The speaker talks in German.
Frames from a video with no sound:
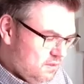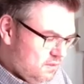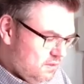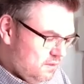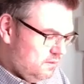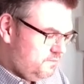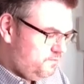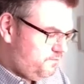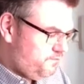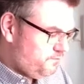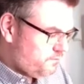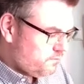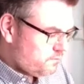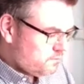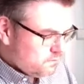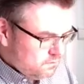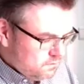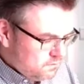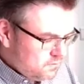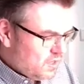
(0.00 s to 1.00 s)
Ja?
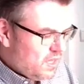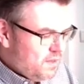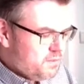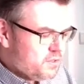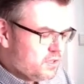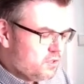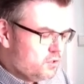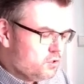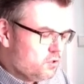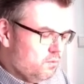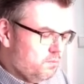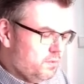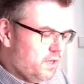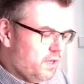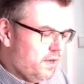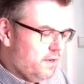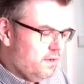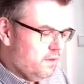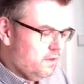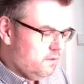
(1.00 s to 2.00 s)
gibt es keinen Strom, der
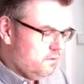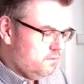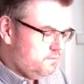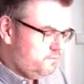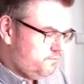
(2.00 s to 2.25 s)
rein kann.